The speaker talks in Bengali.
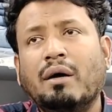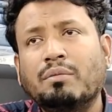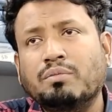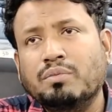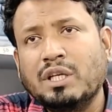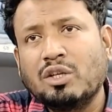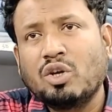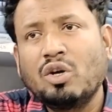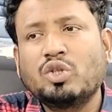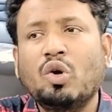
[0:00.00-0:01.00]
যে সকল
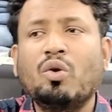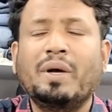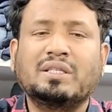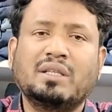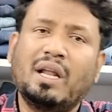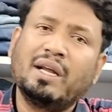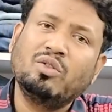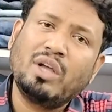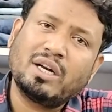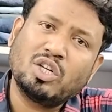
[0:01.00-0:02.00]
শোরুম আছে তারা কিন্তু একটা
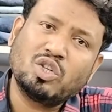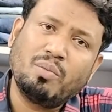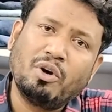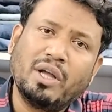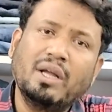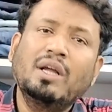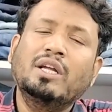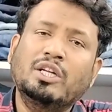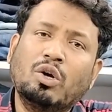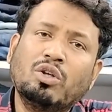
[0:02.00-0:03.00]
সময় ইউনো
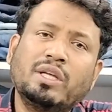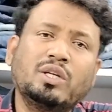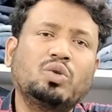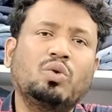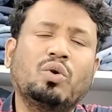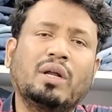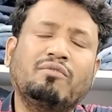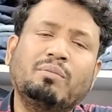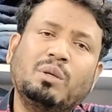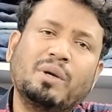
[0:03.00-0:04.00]
থেকে শুরু করে ফিফটি
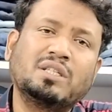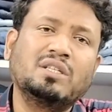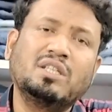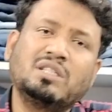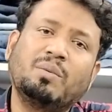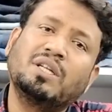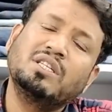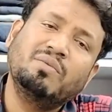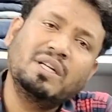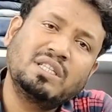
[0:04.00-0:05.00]
পার্সেন্ট সিক্সটি পার্সেন্ট ইভেন
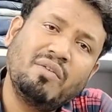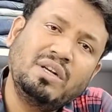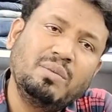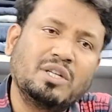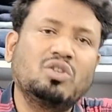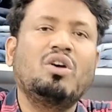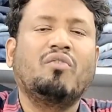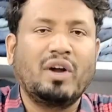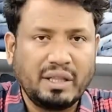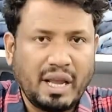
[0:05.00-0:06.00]
সেভেন্টি পার্সেন্ট অফার
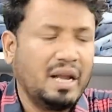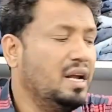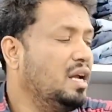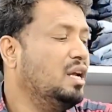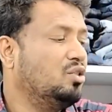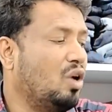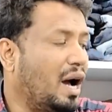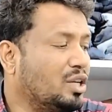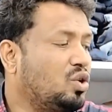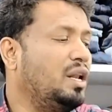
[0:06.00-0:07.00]
দেয় তো
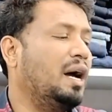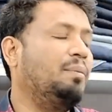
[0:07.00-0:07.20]
আসলে আমরা